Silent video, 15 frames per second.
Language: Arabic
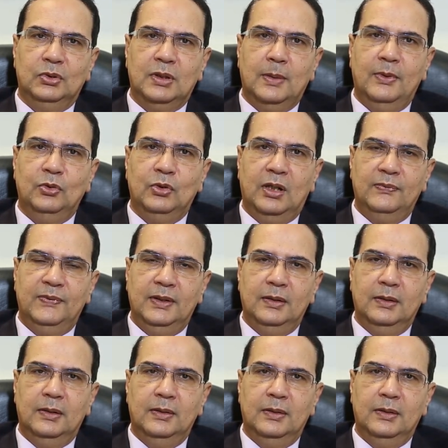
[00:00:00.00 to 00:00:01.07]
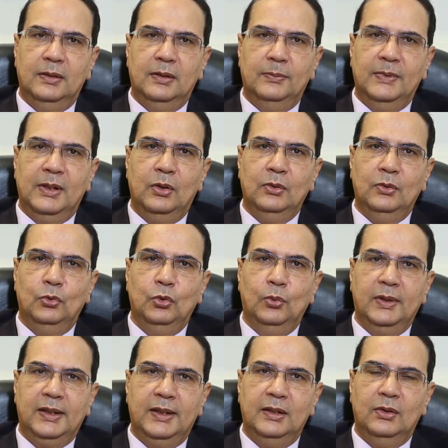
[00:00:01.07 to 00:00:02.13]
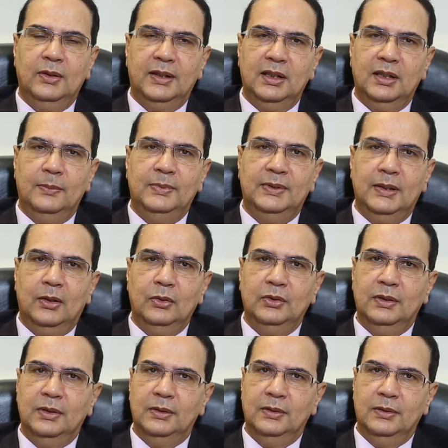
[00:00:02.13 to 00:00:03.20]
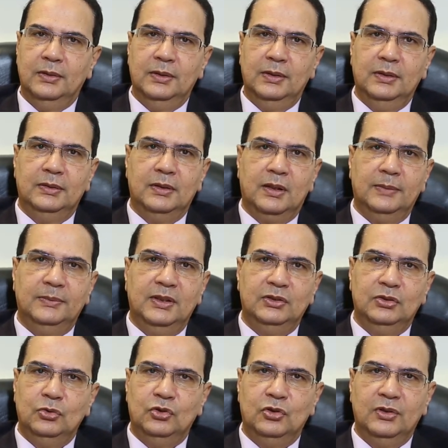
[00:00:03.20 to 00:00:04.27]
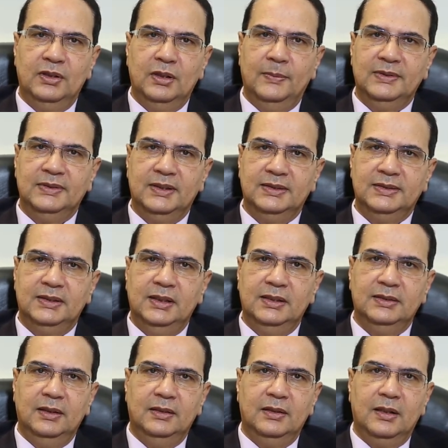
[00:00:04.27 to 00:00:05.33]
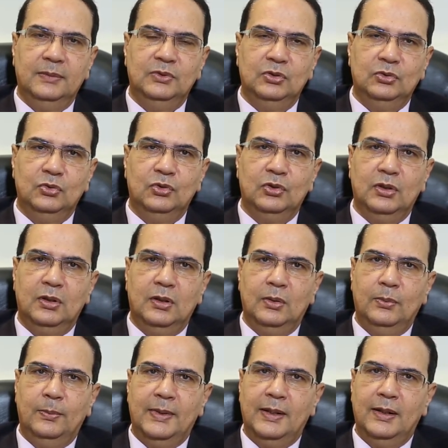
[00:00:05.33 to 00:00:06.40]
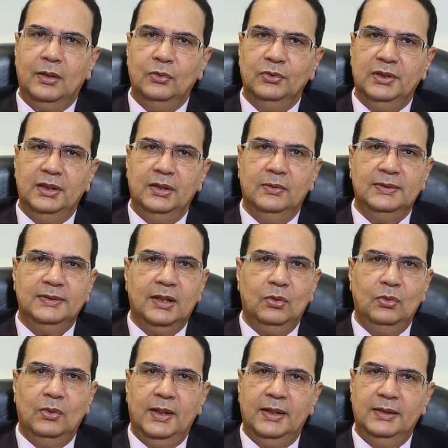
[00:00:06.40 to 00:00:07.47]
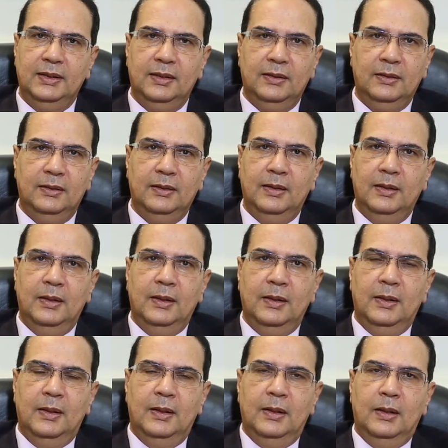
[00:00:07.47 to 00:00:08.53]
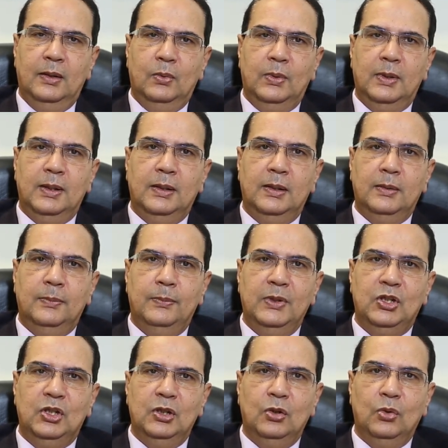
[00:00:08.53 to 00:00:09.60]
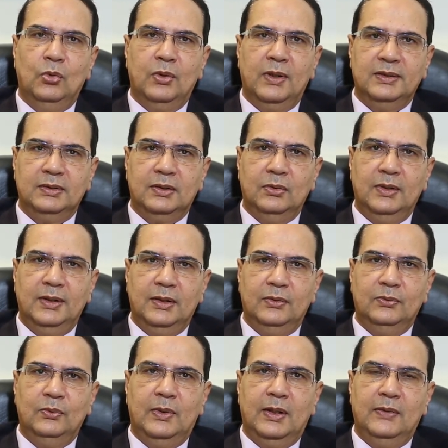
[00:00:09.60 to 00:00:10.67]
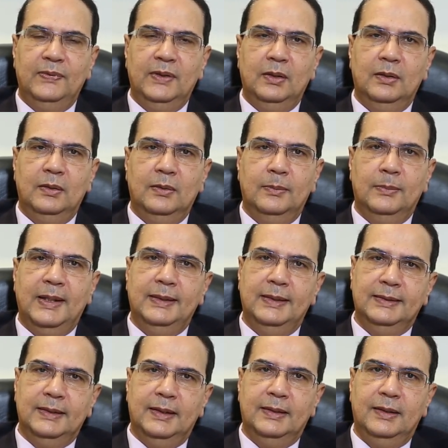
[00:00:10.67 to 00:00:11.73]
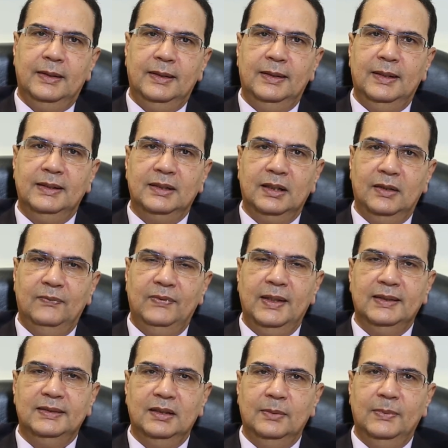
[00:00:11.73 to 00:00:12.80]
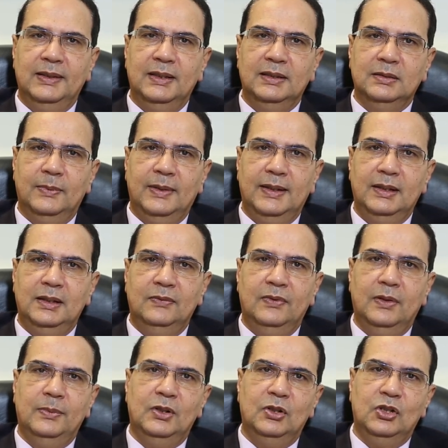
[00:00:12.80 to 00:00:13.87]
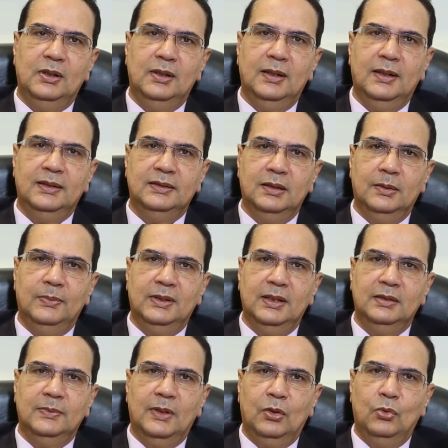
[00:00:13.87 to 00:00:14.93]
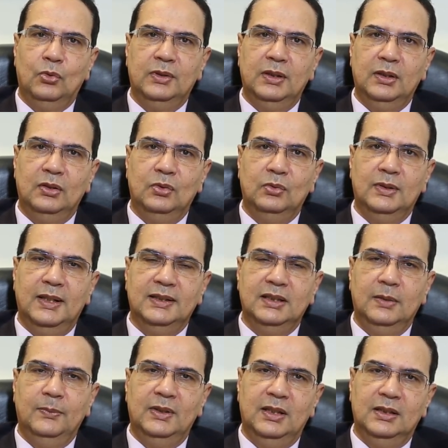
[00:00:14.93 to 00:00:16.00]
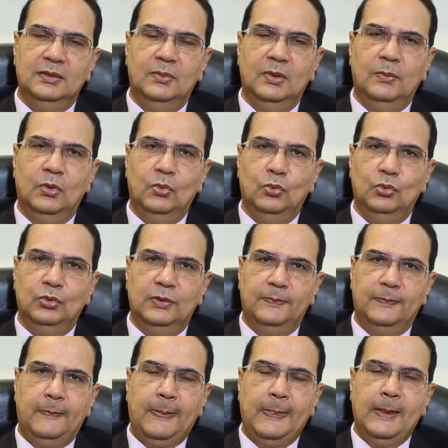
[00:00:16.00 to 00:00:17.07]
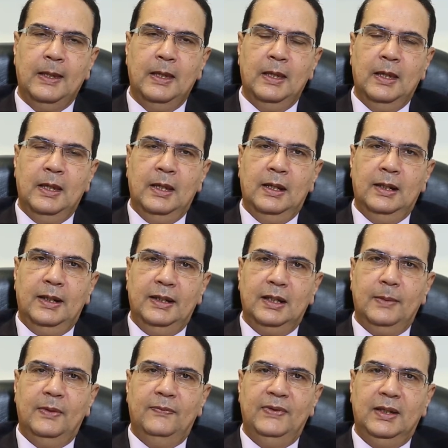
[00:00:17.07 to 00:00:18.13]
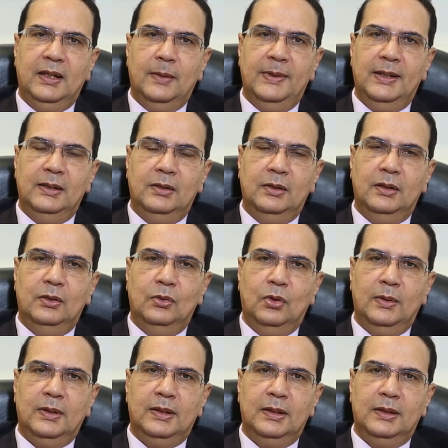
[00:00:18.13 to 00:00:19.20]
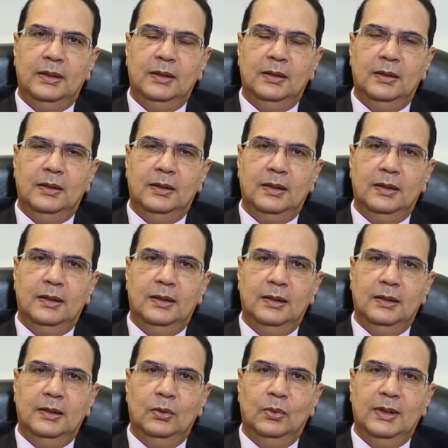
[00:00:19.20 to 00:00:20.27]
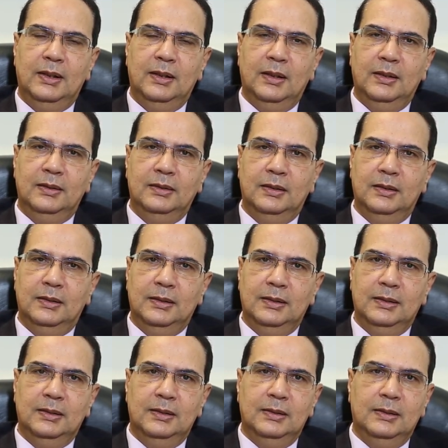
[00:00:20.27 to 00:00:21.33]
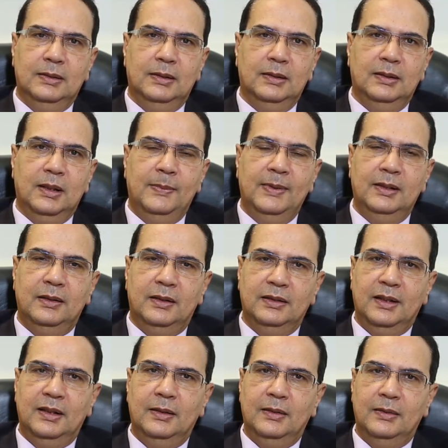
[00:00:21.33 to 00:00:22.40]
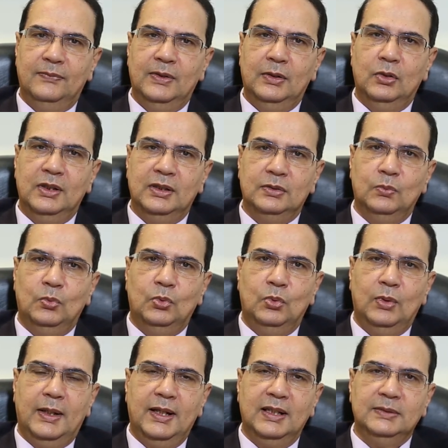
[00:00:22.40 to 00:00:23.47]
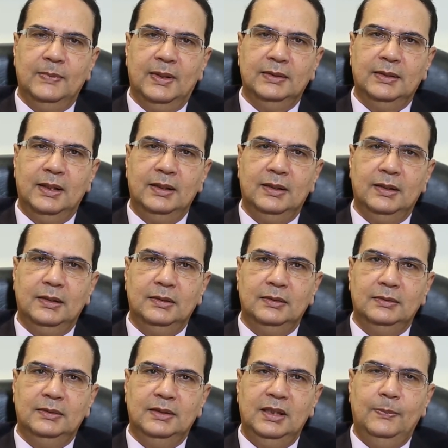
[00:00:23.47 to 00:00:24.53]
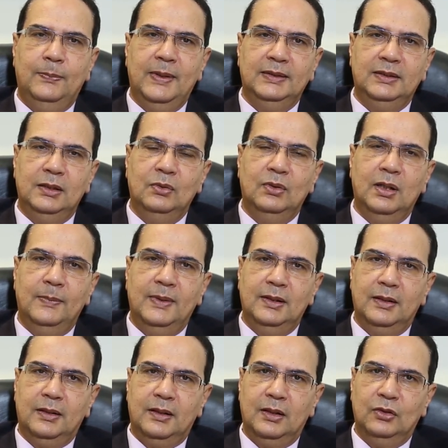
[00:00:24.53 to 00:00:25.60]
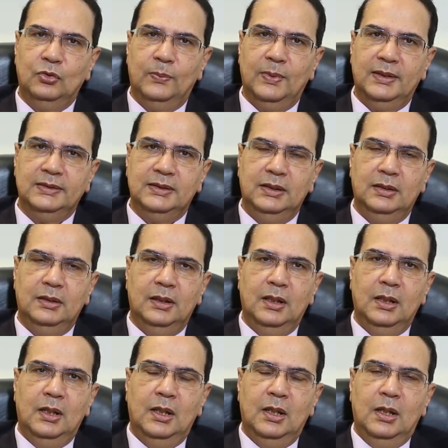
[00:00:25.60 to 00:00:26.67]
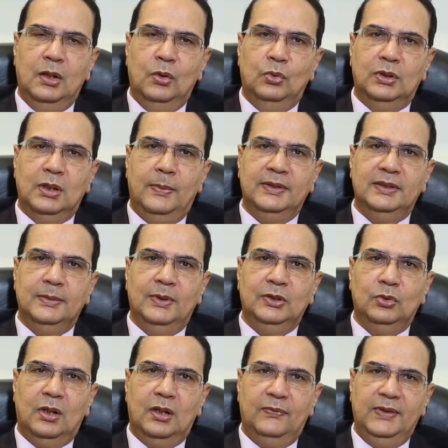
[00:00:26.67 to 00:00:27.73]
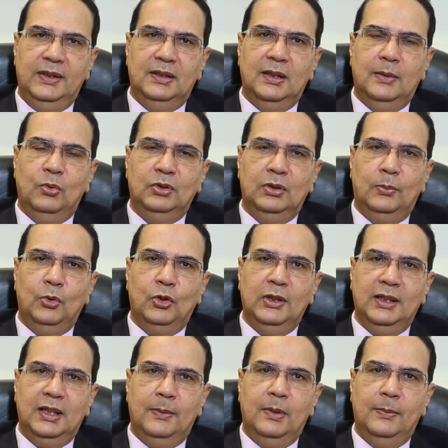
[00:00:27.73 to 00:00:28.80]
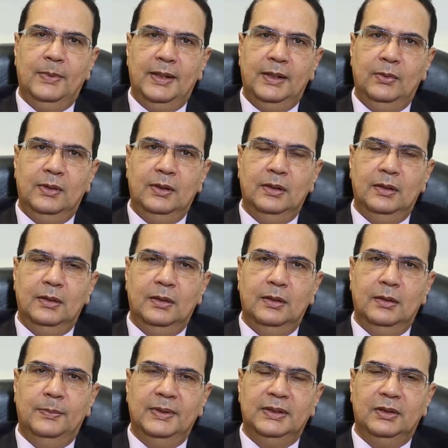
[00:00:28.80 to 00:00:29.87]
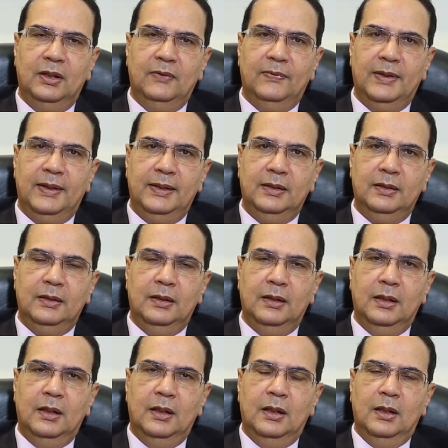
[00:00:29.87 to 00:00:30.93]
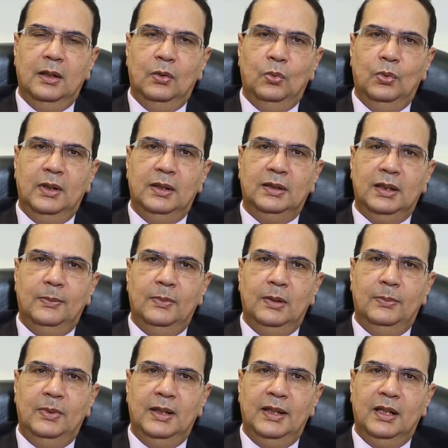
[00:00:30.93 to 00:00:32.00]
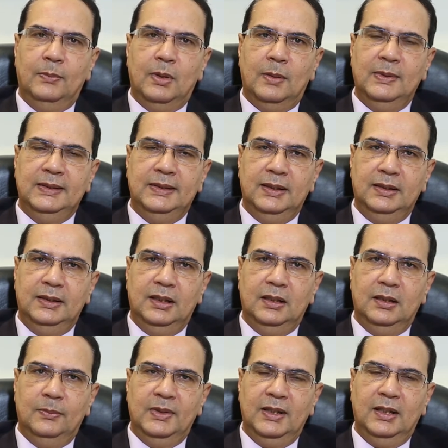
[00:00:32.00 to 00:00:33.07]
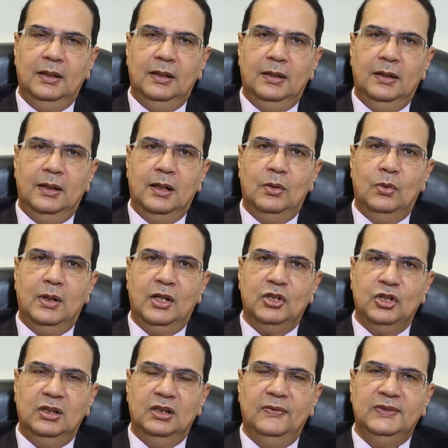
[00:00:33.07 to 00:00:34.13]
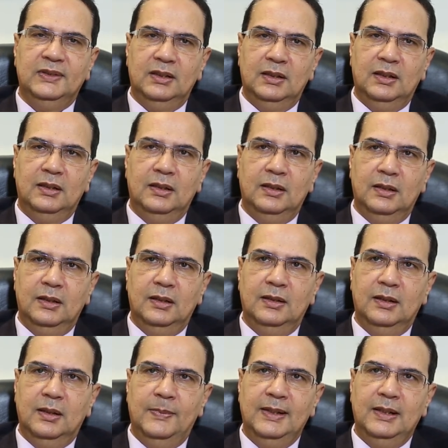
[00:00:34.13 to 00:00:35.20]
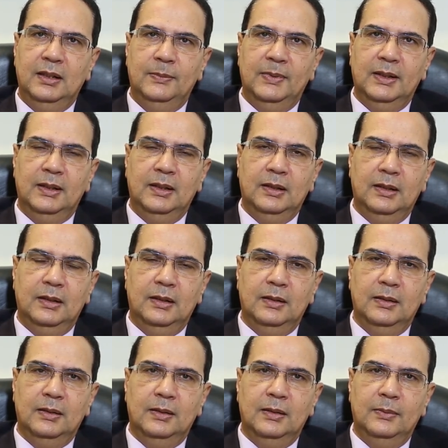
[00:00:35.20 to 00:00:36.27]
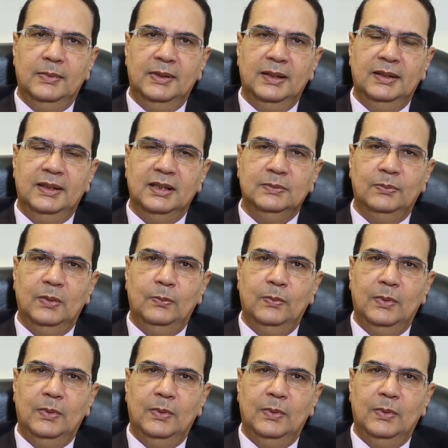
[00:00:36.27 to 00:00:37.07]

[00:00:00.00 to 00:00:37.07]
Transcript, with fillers: طبعا عارفين بناخد كده ولا كده بتاخد انتربت سوتشر ام 16 انتربت سوتشر مع كونتينوس او لوحديها وبنشيل الغرز كلنا انتوا عارفين بعد سنه الا اذا كان في استجماتيزم عالي فبنشيل الاستجماتيزم اكوردنج تو الاستجماتيزم الموجود الحقيقه كمان في كمان نوع كتير اللي هو اللاميلر ده في نوع اسمه حاجه اسمها دالك ديب انتيريور لاميلر كارتوبلاستي وطبعا زي ما انتم عارفين ده ممكن يتعمل مانيوال بتريفاين ويتعمل بالاير بابل تكنيك بنحقن الهواء عشان نفصل اللاميليا من الـ من الديسميك